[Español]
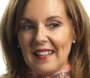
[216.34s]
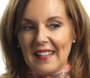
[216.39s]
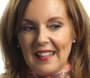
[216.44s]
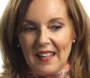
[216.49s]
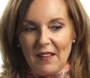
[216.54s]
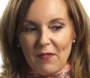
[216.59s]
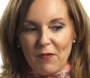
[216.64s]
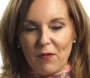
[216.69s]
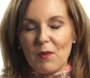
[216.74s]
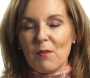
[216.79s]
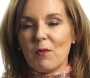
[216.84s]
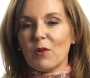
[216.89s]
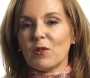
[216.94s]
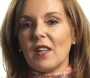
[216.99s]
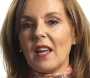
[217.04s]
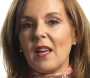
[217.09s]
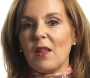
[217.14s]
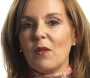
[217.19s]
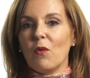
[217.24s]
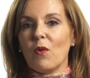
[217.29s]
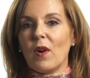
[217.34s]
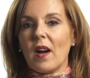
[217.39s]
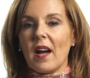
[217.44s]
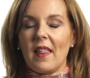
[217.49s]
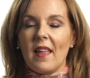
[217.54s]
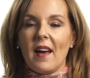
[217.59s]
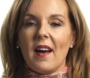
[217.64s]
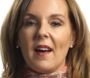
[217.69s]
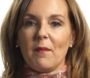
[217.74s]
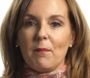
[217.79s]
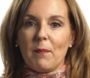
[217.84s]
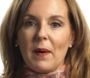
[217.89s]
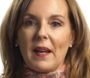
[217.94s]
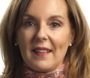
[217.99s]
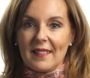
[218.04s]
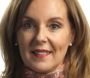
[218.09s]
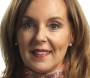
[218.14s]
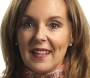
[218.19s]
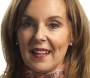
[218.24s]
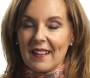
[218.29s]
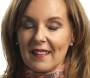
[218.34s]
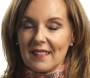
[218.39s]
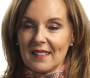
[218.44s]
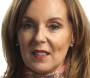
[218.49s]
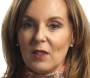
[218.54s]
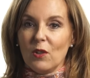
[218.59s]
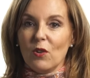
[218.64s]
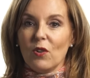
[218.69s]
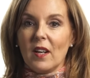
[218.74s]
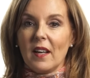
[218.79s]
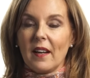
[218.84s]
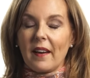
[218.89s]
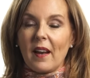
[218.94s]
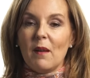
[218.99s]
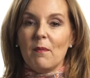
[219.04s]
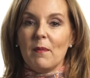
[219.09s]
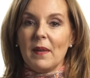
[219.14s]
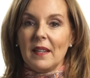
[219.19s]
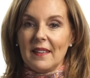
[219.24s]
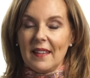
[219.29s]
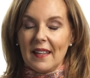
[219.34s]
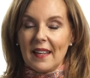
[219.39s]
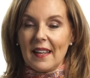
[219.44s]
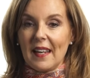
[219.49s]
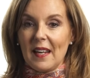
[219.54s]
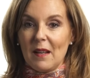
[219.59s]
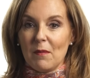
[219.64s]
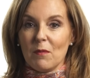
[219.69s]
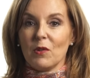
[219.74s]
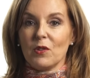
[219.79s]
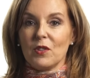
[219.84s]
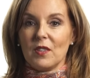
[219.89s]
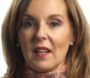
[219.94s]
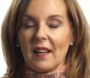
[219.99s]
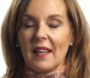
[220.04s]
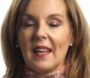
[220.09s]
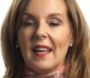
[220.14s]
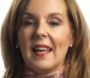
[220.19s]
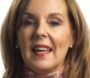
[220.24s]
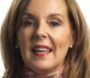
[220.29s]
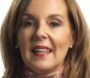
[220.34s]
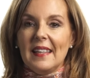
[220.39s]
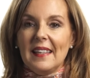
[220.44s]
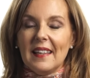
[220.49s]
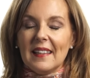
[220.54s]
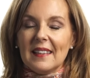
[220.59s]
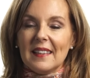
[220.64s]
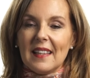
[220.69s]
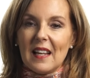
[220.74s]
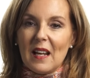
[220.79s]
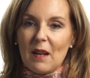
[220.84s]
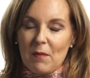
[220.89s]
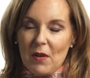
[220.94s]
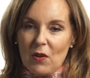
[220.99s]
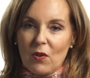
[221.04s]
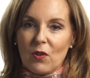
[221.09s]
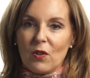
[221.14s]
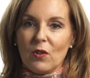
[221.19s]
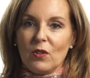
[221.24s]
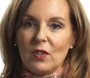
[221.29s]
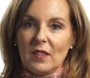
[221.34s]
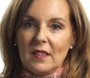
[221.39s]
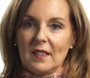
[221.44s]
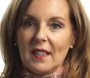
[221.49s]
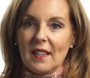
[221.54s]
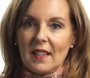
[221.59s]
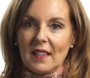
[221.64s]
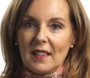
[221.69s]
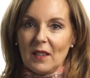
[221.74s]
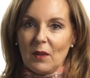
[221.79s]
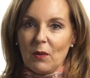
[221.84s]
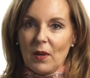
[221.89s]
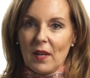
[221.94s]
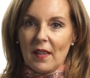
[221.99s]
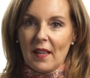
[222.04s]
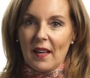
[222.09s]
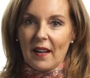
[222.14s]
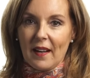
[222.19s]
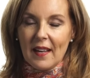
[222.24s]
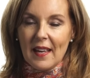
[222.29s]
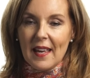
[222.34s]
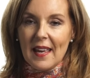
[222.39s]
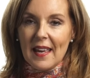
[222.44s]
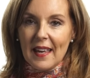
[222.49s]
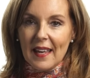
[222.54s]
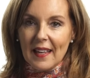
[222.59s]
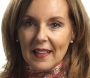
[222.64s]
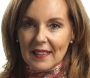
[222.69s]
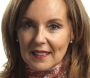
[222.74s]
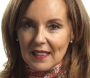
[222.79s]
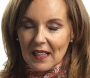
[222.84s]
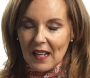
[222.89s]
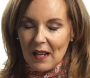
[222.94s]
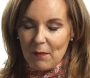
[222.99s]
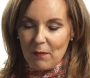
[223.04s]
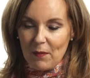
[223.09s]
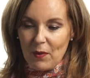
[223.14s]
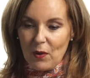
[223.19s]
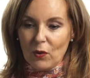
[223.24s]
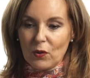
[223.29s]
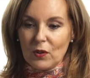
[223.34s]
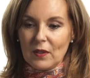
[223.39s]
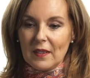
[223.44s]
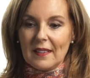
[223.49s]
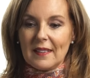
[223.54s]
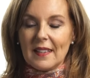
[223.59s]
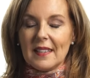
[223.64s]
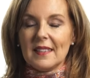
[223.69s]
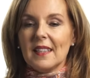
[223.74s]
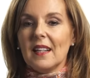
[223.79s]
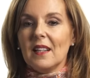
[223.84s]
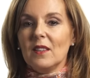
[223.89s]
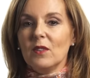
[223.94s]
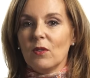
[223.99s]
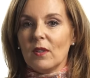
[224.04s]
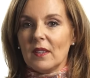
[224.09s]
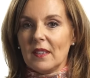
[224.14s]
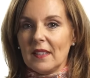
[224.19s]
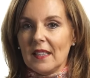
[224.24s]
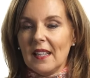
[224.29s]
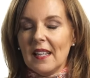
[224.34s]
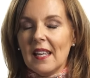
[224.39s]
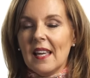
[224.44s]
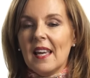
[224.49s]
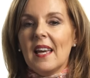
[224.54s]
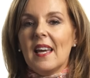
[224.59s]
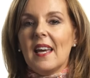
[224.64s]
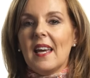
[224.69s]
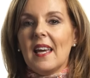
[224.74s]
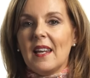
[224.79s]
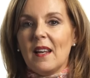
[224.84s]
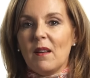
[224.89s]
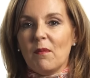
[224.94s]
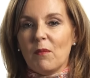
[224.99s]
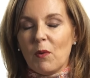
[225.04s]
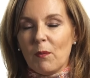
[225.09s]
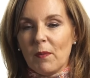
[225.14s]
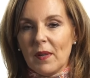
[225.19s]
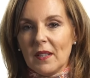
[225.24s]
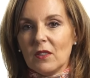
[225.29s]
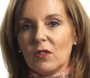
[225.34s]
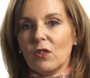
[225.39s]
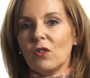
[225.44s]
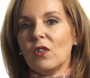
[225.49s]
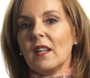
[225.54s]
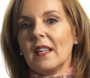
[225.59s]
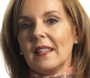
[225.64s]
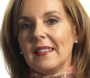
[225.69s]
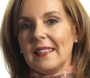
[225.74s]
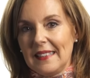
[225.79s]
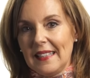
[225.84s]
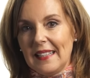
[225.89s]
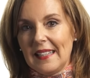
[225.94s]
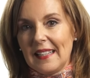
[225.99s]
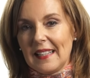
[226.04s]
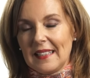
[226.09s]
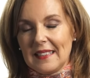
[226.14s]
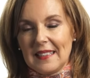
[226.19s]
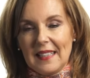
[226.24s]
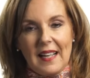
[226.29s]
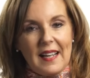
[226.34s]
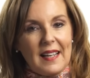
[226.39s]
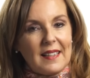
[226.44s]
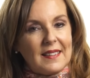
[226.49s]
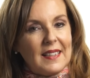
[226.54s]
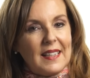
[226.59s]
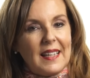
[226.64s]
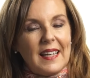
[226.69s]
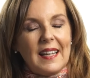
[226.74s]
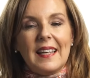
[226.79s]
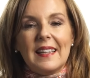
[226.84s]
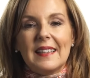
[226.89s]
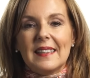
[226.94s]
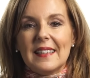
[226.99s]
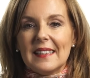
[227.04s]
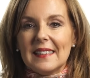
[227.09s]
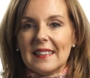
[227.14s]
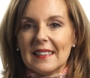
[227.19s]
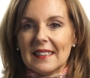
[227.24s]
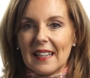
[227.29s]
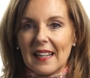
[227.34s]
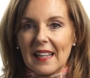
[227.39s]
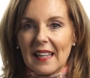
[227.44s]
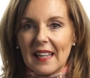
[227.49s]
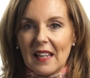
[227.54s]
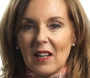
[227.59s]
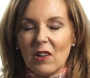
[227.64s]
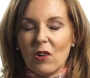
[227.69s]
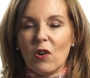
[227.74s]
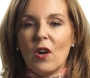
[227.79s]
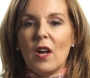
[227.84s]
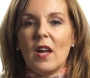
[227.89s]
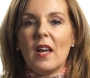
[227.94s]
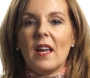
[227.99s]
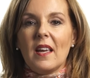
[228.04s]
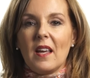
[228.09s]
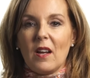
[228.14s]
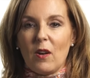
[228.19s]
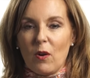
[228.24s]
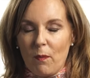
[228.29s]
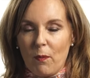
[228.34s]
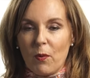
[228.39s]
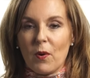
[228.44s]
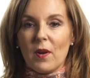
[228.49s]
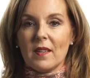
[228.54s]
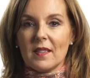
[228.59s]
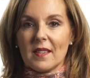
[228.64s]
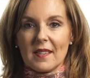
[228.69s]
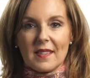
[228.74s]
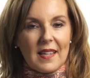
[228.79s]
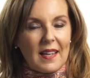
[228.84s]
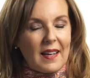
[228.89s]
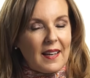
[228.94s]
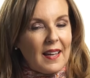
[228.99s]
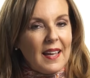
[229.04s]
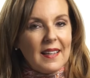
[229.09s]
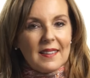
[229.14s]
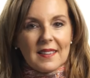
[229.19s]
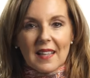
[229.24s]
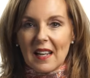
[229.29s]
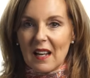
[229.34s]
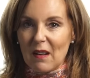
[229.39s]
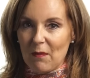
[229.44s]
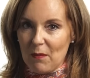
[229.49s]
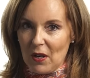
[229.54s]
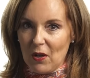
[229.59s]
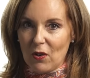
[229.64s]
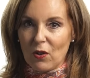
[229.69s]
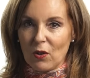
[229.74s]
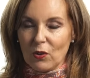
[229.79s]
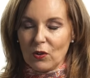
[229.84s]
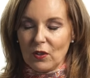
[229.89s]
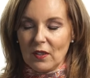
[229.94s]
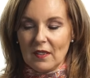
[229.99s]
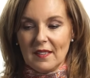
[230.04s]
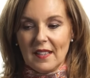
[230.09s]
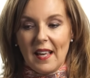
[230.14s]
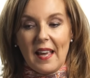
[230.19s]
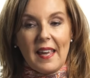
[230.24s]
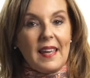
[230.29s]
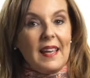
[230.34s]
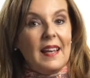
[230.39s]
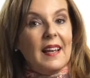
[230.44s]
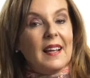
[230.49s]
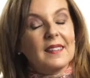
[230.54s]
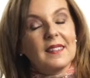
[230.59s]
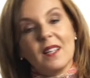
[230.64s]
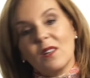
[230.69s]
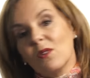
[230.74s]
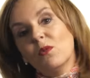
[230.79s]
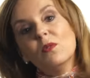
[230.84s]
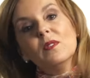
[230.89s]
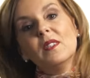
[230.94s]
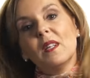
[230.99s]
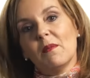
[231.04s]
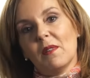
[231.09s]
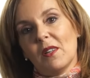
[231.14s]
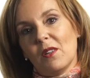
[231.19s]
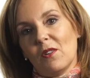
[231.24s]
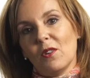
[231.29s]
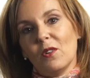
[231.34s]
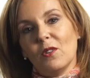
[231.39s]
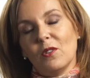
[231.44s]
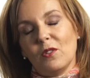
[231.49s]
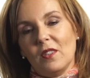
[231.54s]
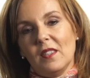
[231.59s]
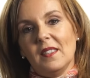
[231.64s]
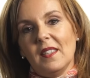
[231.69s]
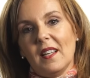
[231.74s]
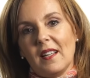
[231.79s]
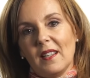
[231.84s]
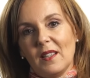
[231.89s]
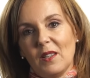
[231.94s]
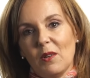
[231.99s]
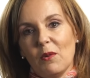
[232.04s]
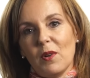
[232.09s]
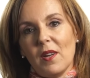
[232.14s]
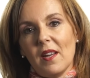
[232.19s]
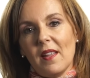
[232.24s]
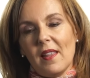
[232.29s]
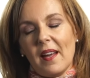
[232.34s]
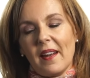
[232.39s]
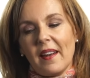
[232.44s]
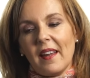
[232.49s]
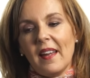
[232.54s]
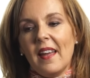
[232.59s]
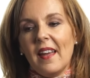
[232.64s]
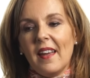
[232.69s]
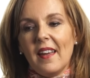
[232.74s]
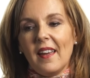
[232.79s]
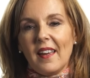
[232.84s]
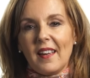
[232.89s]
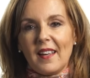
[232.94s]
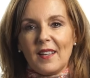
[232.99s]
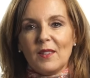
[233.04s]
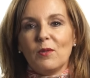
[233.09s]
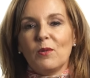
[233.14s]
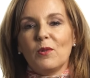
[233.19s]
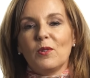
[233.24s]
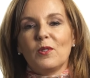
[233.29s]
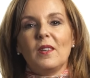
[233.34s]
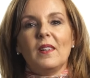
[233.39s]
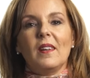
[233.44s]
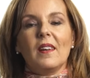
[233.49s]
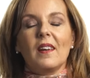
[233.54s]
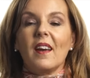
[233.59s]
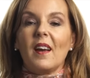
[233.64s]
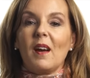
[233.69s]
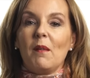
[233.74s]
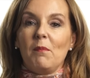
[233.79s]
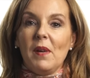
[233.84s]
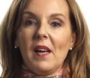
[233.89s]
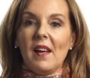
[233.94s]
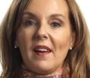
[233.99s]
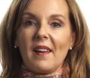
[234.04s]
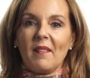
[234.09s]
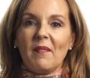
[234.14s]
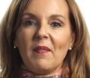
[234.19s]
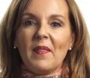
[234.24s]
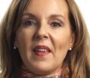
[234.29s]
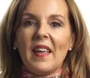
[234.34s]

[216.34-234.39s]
que fuimos educada para ser, sino que realmente queremos ser. Y esta es la mejor noticia que te voy a dar. Ese cambio te está llegando a ti en el momento en que te tiene que llegar. Así que estate tranquilo que lo puedes hacer. Esa es la mejor noticia. Y la segunda mejor noticia que te voy a dar es que tú no tienes que cambiar.